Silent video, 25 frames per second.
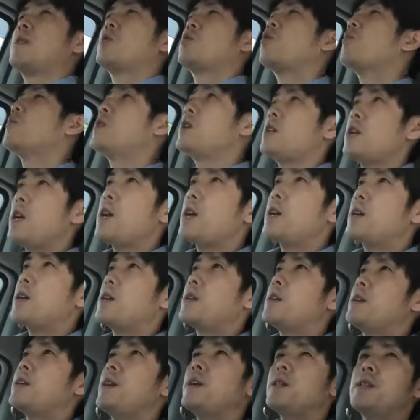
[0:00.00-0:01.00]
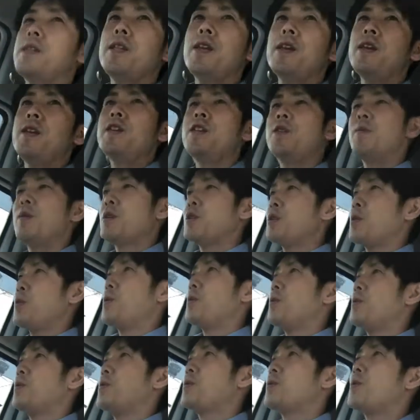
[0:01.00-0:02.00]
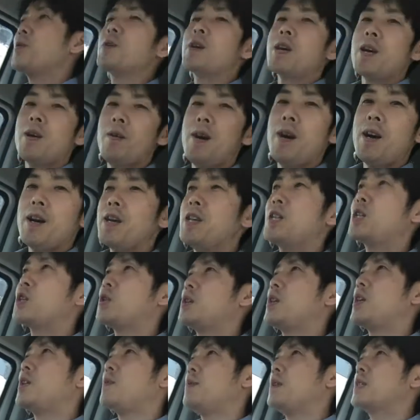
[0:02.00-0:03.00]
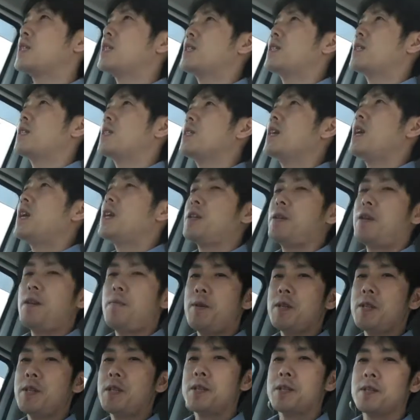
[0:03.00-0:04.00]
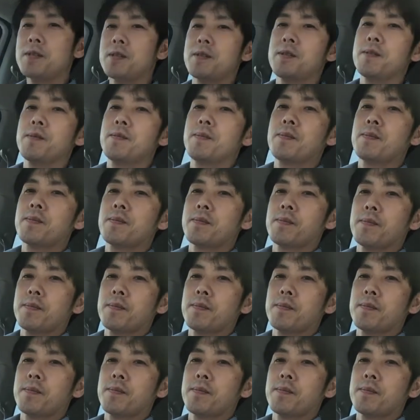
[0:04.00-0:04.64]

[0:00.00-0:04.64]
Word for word: 共にねやっていきましょう今回は以上になりますありがとうございます